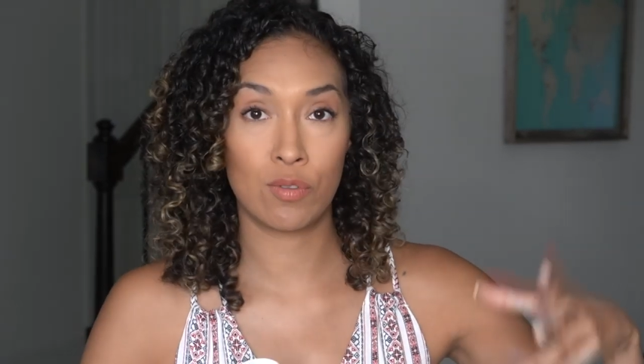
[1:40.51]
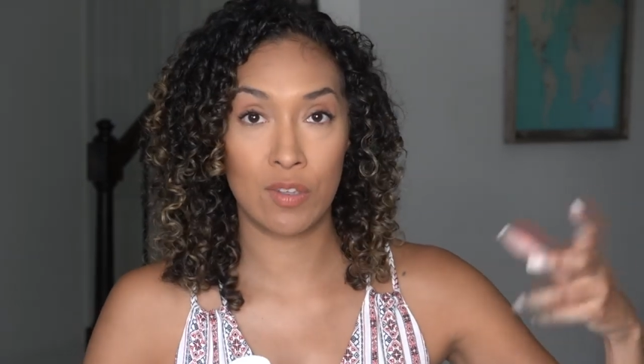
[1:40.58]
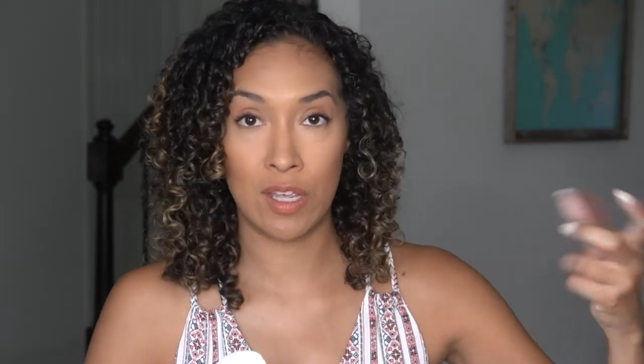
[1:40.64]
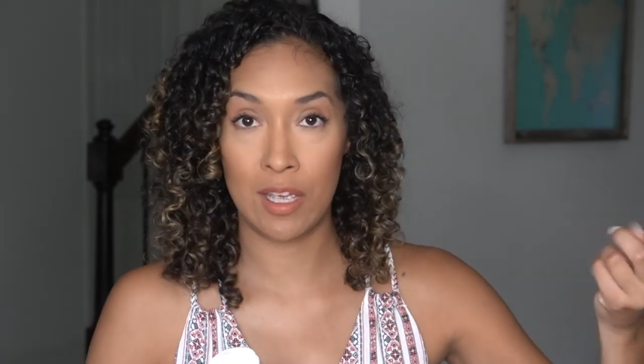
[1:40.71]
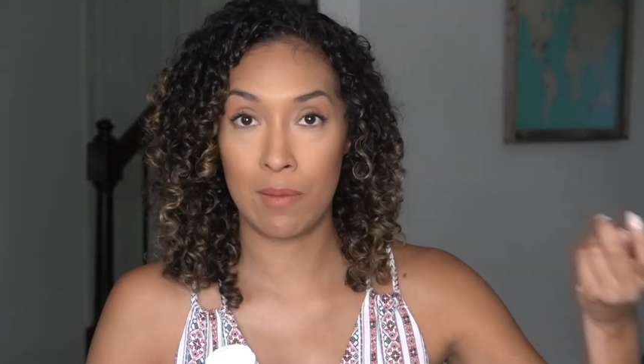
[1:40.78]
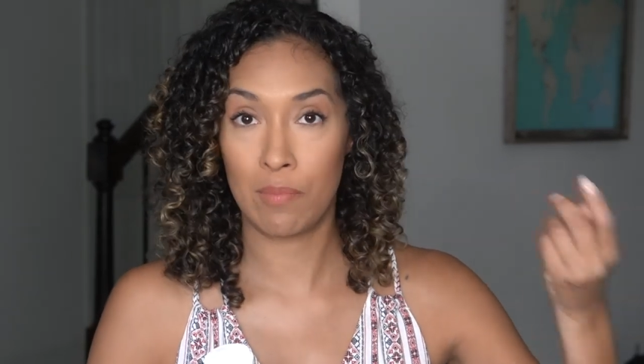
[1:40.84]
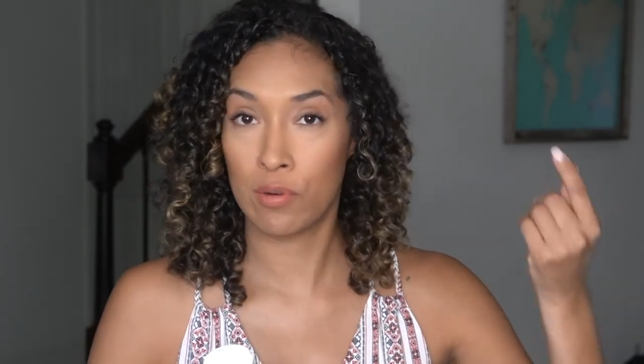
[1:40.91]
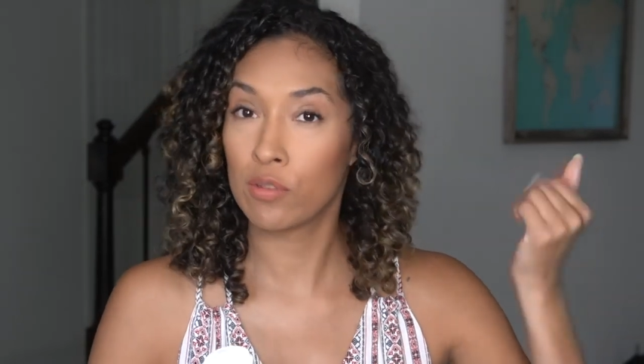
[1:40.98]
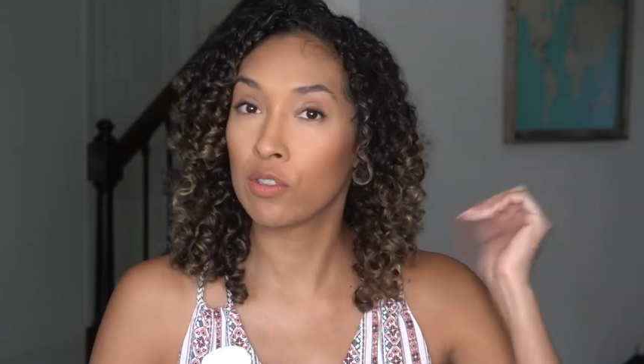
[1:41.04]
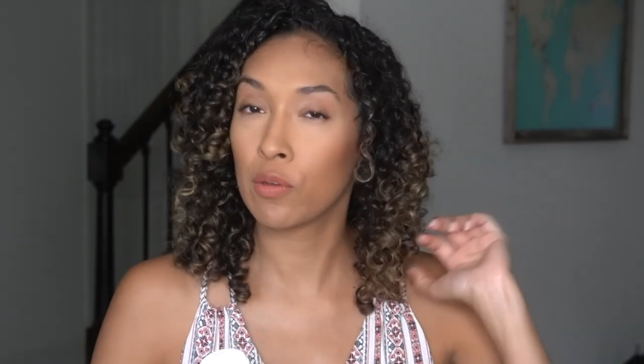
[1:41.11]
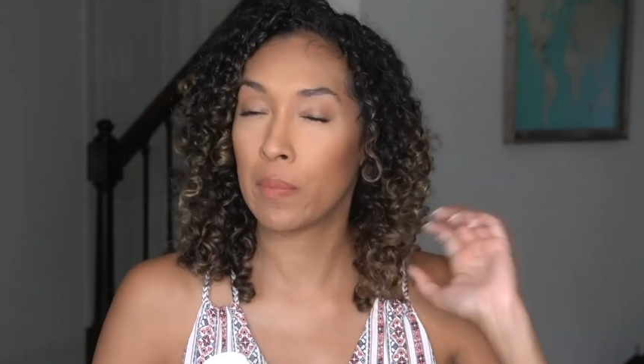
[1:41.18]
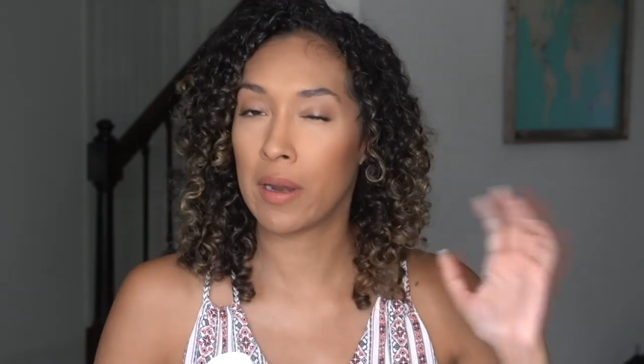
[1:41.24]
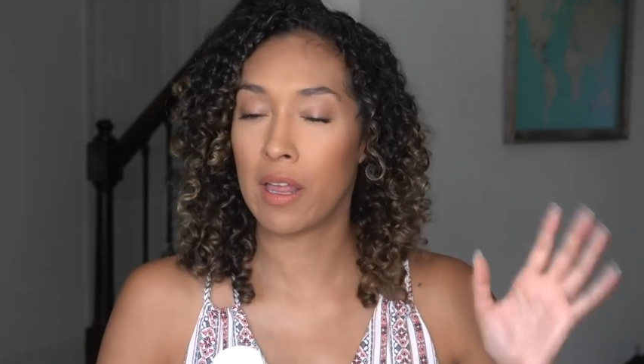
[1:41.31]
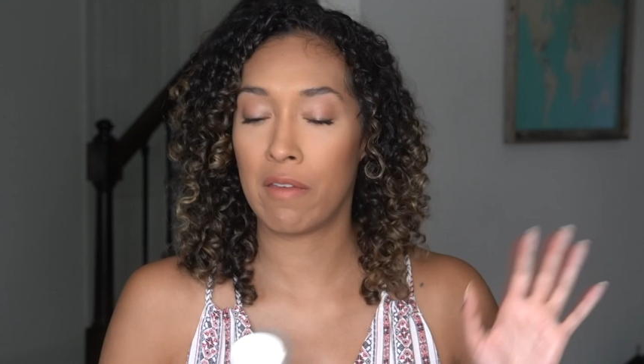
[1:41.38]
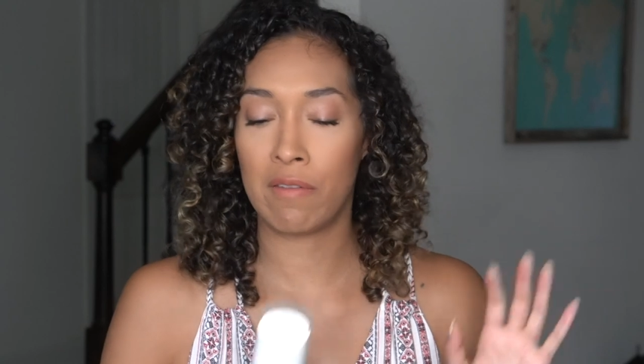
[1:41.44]
usé el
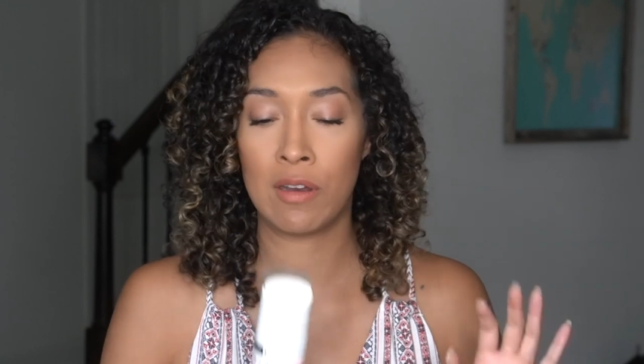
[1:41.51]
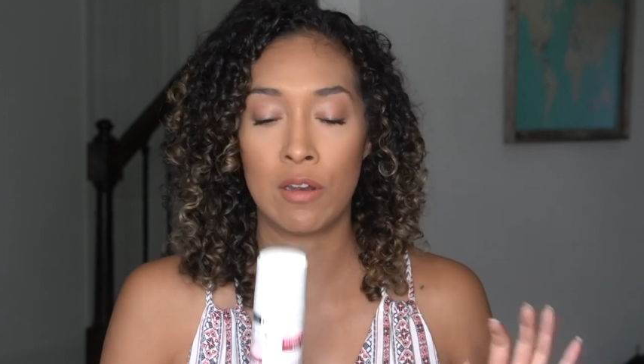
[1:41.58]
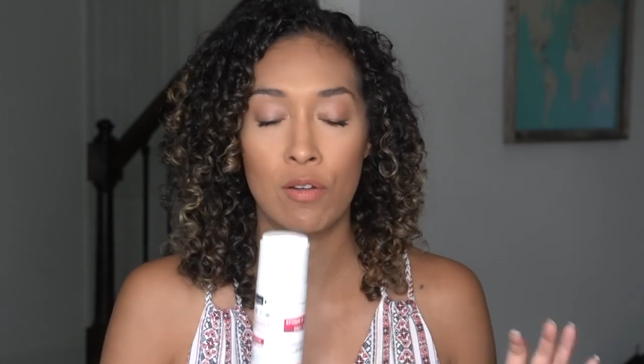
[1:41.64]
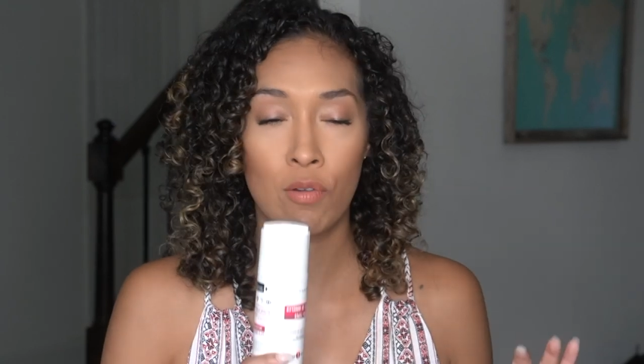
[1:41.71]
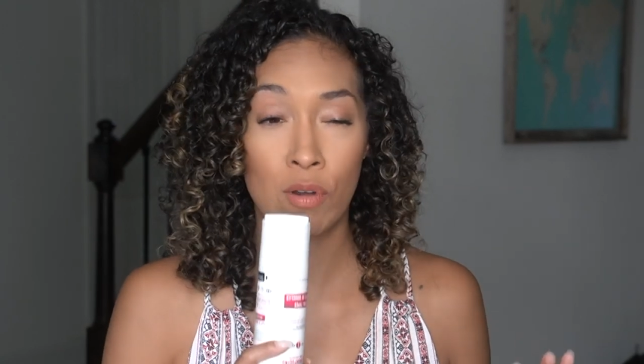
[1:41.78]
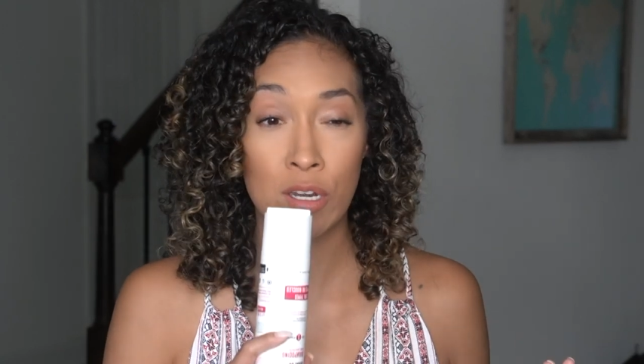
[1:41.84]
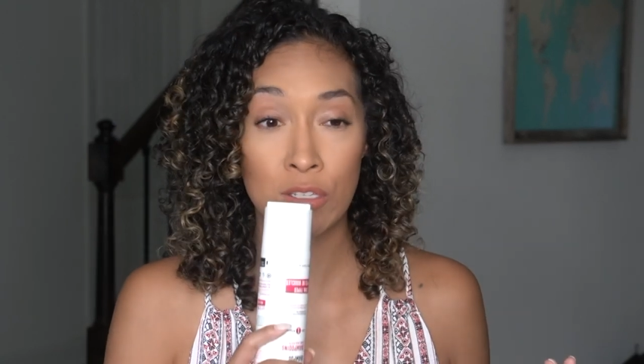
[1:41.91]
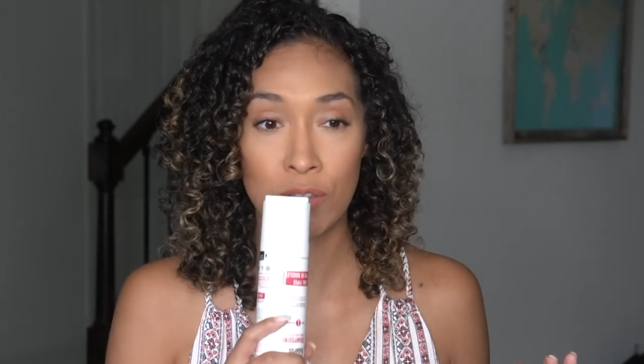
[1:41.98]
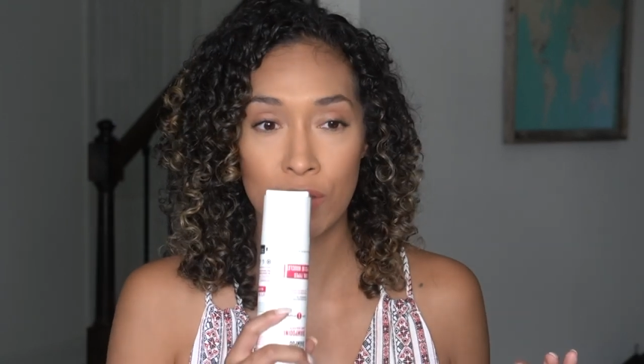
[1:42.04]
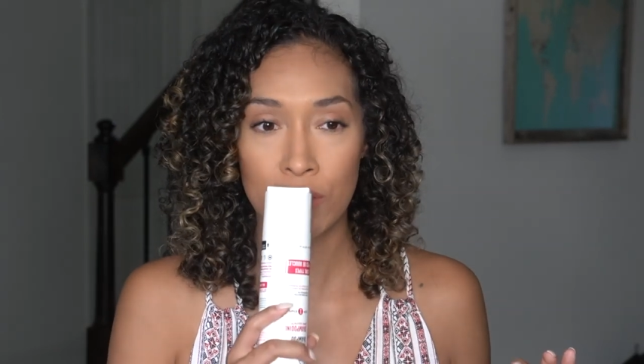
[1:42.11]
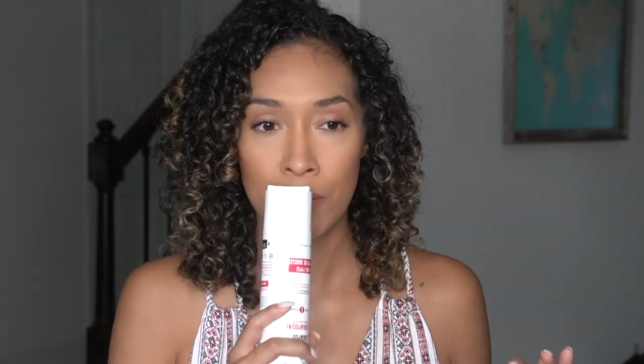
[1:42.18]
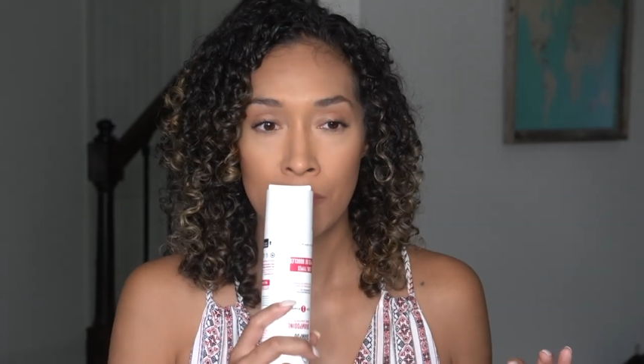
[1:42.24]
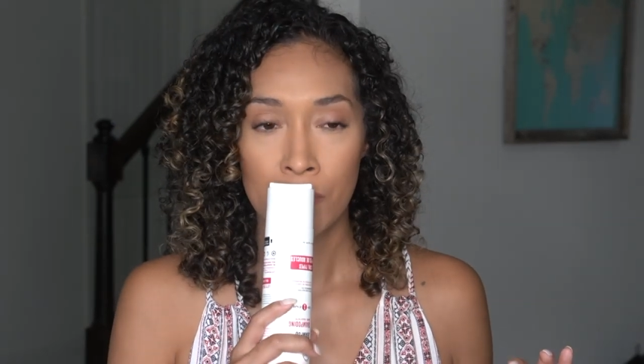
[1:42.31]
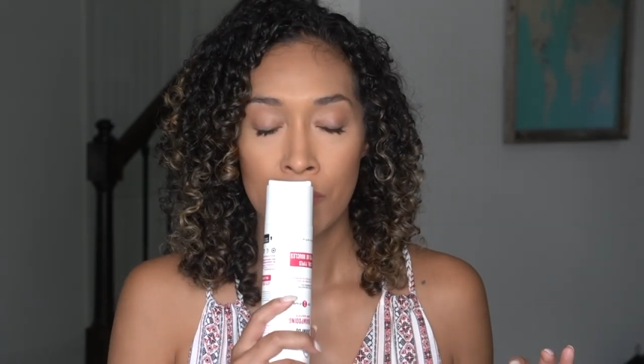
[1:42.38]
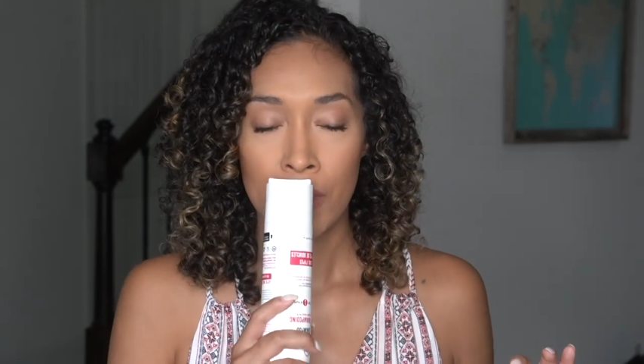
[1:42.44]
producto para definir los rizos.